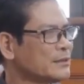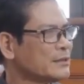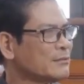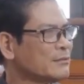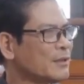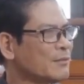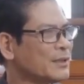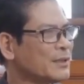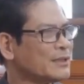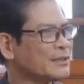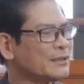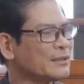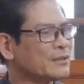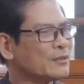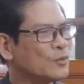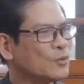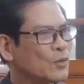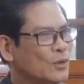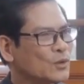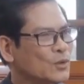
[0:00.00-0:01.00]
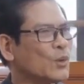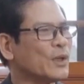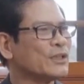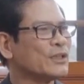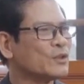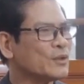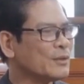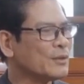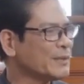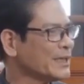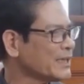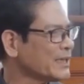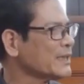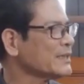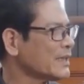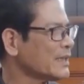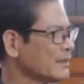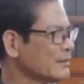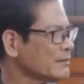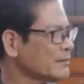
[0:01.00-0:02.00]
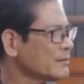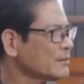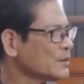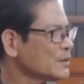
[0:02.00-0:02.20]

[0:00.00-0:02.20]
Nhưng mà mình cũng có tuổi cho nên mình cẩn thận,